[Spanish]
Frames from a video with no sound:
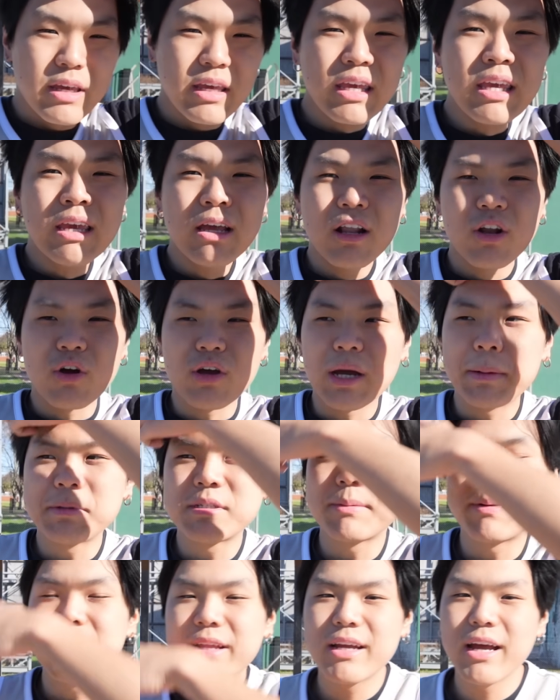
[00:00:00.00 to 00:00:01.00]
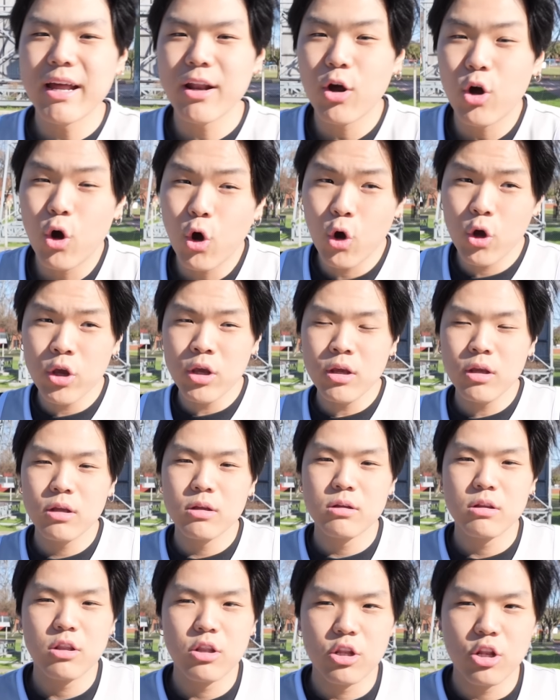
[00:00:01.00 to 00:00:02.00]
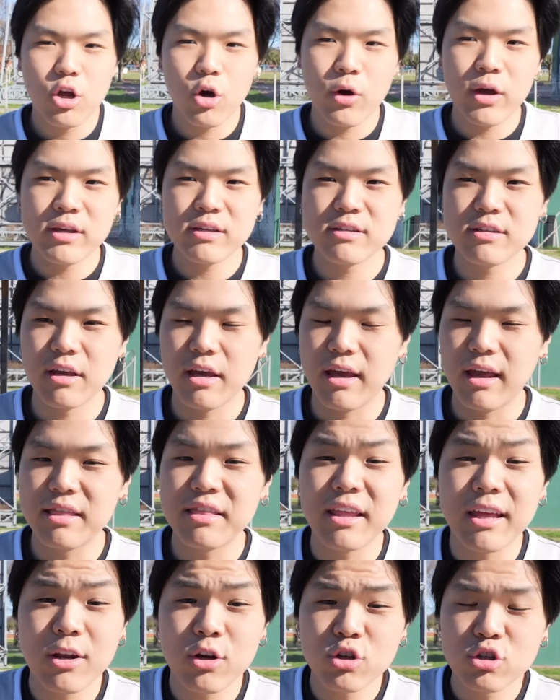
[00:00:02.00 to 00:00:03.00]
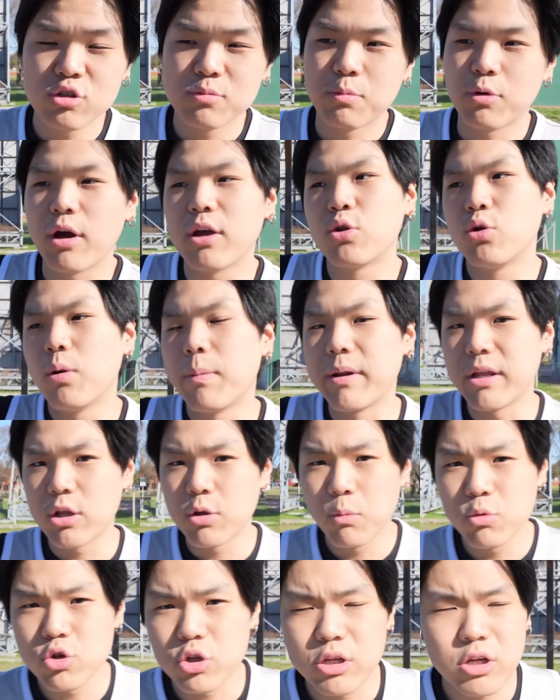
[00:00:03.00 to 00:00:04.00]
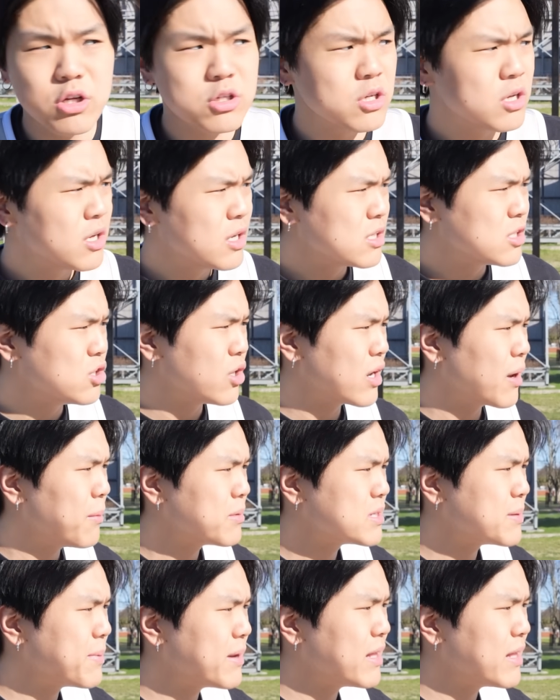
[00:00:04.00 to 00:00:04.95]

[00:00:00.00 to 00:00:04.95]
Y lo que vamos a practicar hoy no es eh, tiros, porque estuvimos practicando muchos tiros, sino que vamos a